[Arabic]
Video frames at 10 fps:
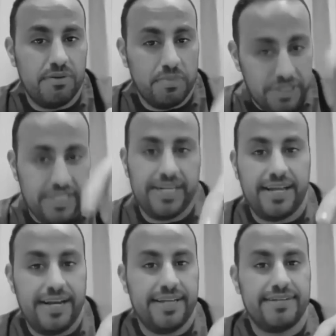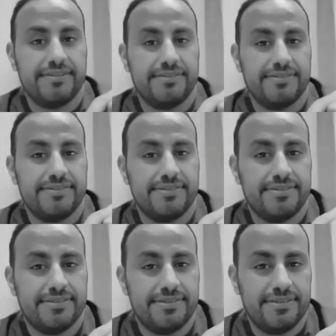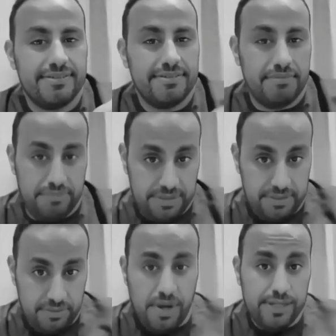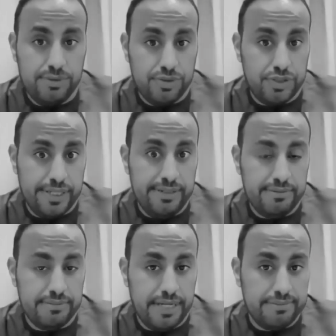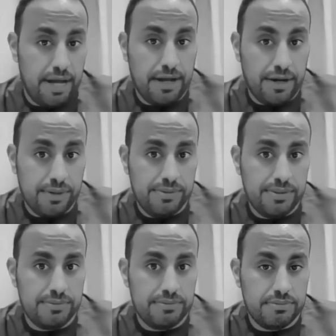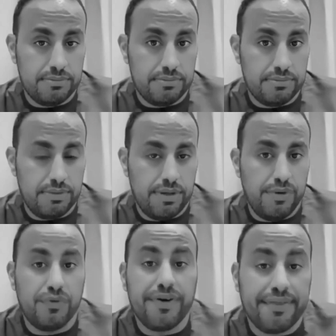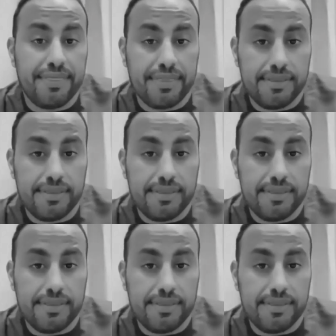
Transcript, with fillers: وبيجيني الحين من 21 بعد ما اقروا انه فرض